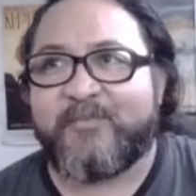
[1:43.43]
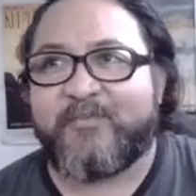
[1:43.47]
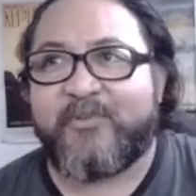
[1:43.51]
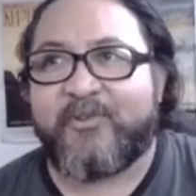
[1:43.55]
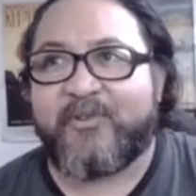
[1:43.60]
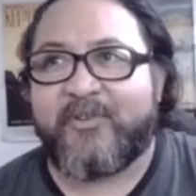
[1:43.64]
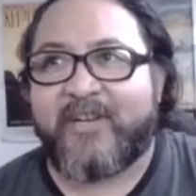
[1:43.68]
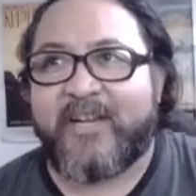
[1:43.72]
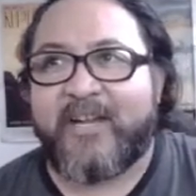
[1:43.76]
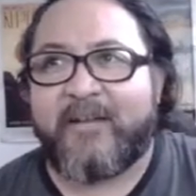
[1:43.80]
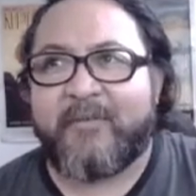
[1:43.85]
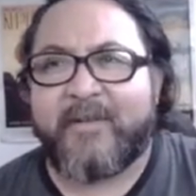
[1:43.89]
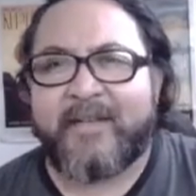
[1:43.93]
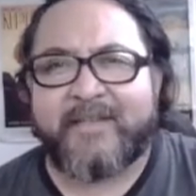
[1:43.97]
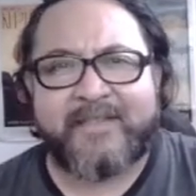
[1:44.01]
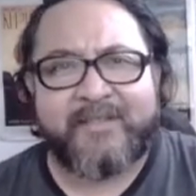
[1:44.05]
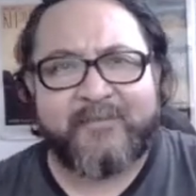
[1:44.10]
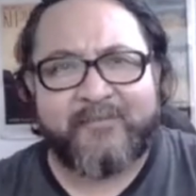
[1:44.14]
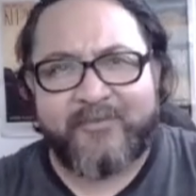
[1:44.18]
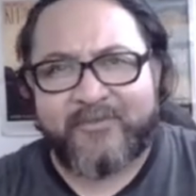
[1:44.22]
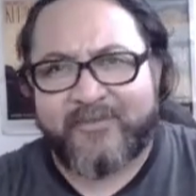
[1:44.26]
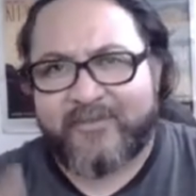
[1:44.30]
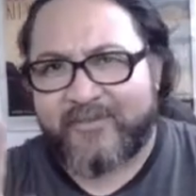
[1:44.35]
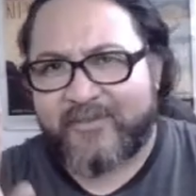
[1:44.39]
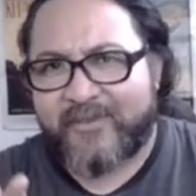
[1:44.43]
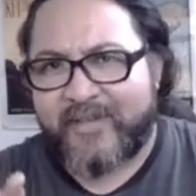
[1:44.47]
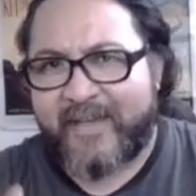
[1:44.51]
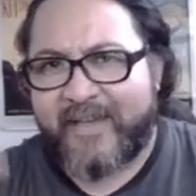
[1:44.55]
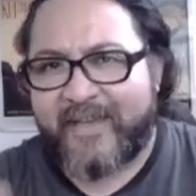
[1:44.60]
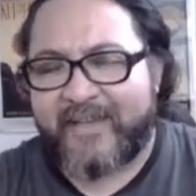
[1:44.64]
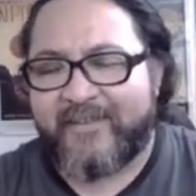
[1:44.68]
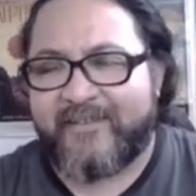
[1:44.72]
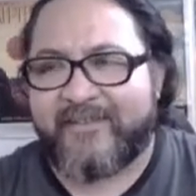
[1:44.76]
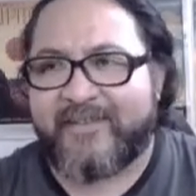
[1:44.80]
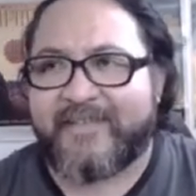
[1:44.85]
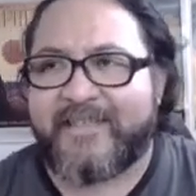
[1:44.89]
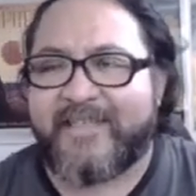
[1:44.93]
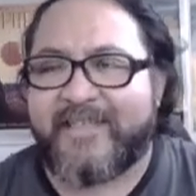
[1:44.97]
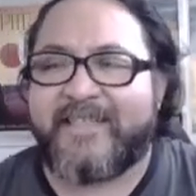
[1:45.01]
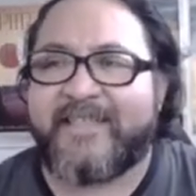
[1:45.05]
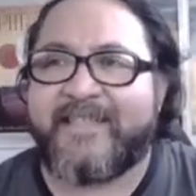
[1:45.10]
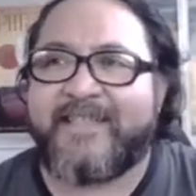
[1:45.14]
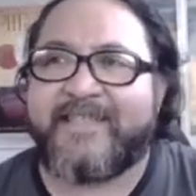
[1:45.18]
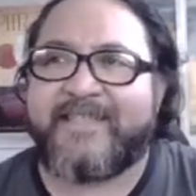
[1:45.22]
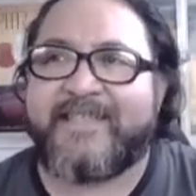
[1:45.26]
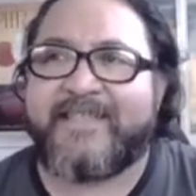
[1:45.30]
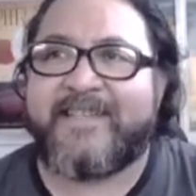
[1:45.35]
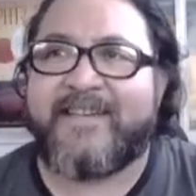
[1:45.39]
programa hace muchos años atrás
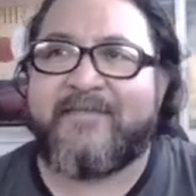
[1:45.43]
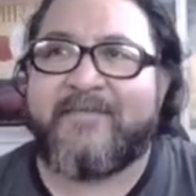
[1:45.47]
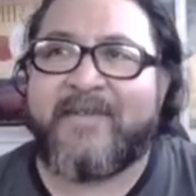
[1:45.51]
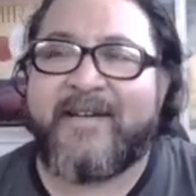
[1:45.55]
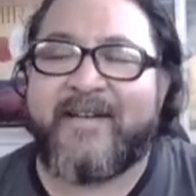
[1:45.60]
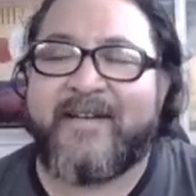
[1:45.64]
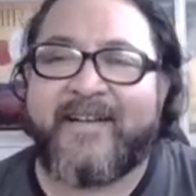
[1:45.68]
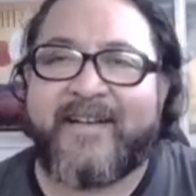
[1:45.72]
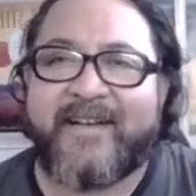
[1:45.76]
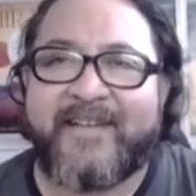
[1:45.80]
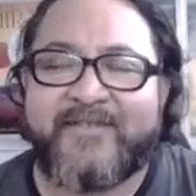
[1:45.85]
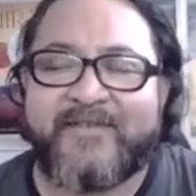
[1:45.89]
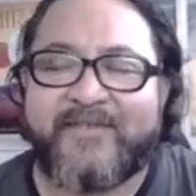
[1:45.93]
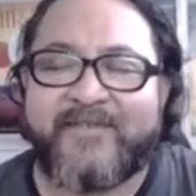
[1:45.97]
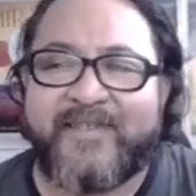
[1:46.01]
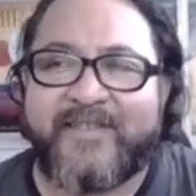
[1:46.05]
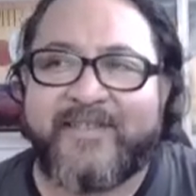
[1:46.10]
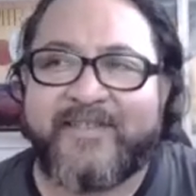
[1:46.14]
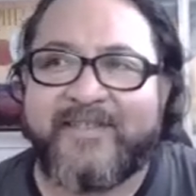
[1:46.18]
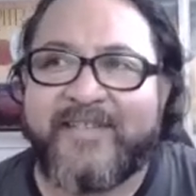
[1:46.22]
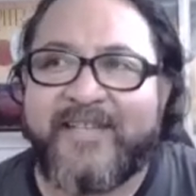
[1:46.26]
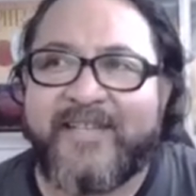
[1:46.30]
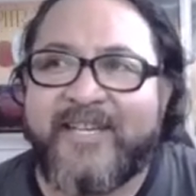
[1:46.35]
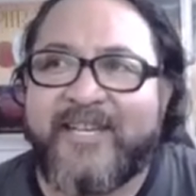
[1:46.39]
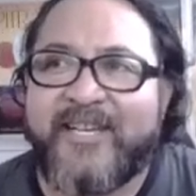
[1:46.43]
que se llamaba Cachureo,